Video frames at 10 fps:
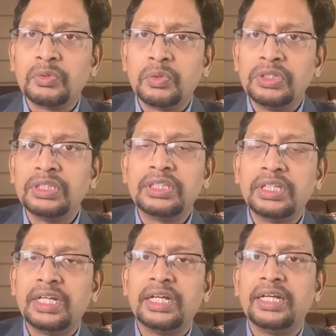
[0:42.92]
కొంత
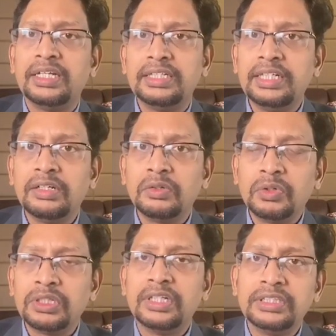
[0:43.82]
దీంట్లో
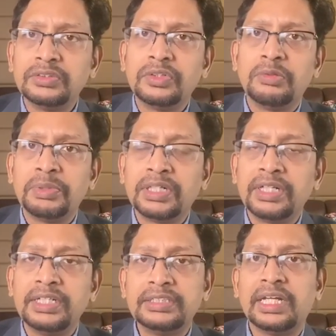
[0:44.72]
కొంత నిజం
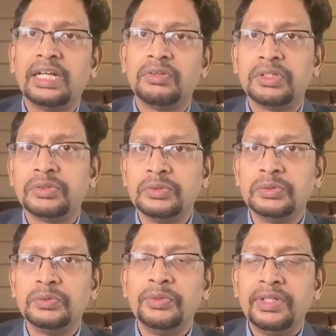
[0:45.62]
ఉన్నప్పటికీ చాలా వరకు
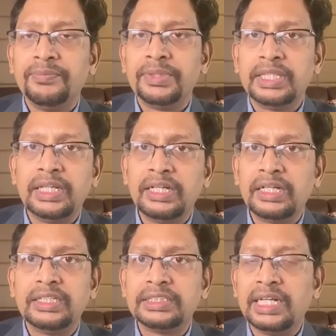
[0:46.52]

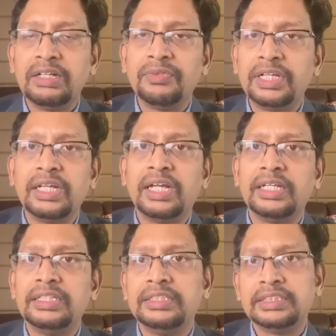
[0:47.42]
దీన్ని సైంటిఫిక్గా
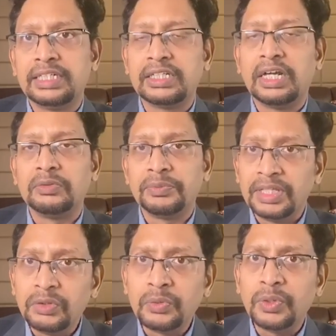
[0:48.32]
ఇది సెట్ కాదు
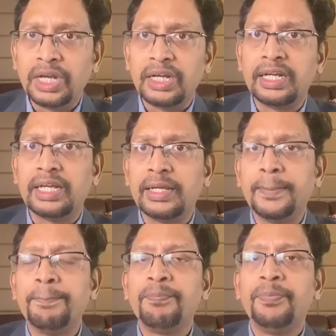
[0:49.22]
ఎందుకు అని అంటే
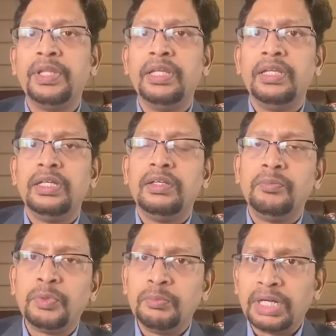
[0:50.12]

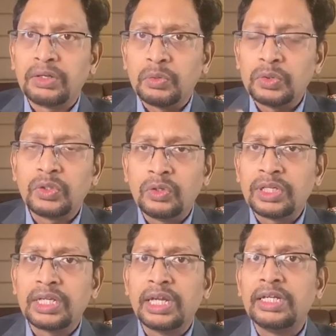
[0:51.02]
ఇప్పుడు మన
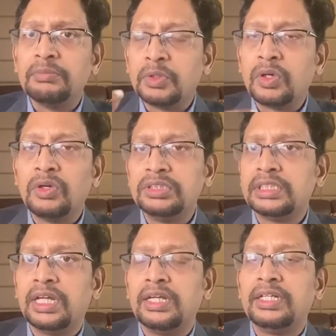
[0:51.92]
గొంతులోకి కానీ
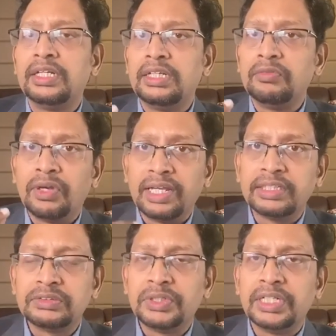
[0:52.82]
ముక్కులోంచి కానివ్వండి
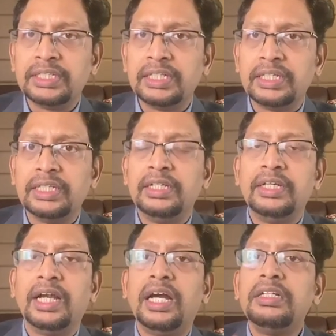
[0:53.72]
వైరస్ వెళితే
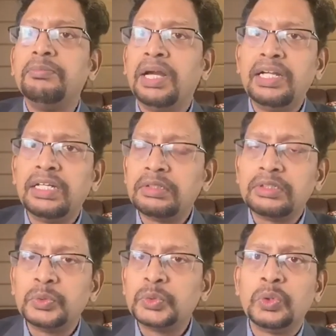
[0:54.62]
అది బయట
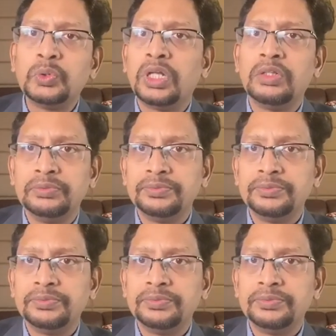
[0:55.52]
కూర్చొని ఉండదు